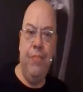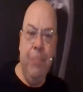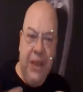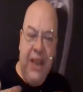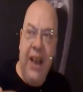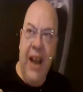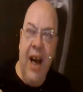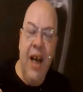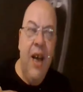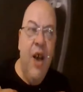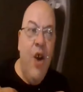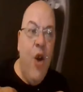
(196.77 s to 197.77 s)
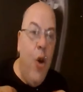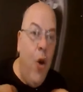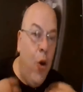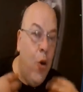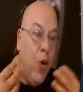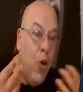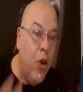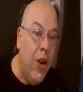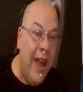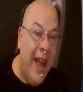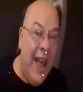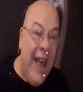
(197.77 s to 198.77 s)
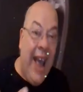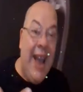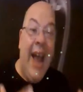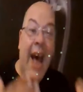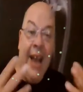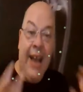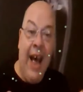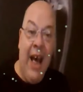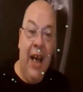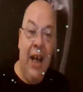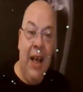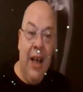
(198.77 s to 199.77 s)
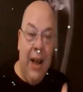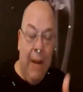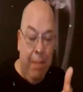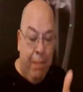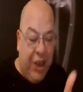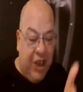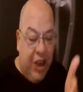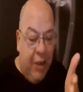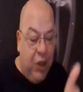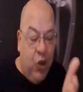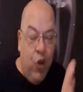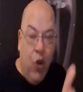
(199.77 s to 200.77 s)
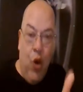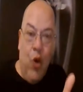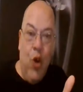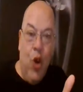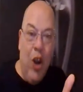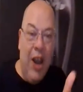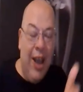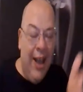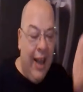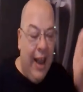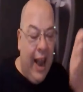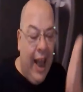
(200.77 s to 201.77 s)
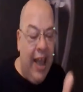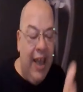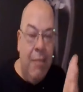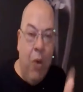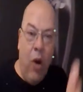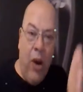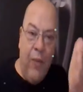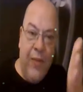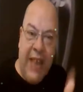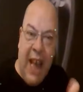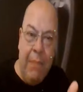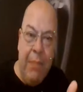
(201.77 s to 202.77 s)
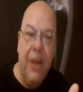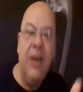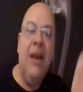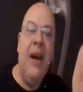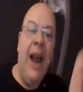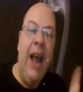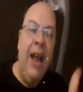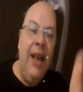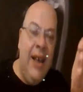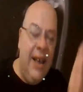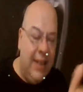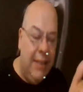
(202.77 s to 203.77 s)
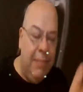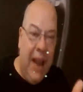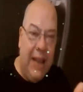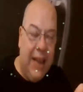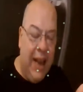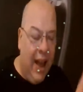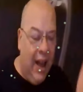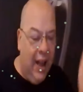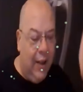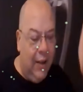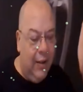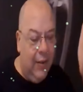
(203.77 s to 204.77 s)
مدينا حلول حنا هنا باش نمدوا حلول لاي موقف صعب راح يقيس بلادنا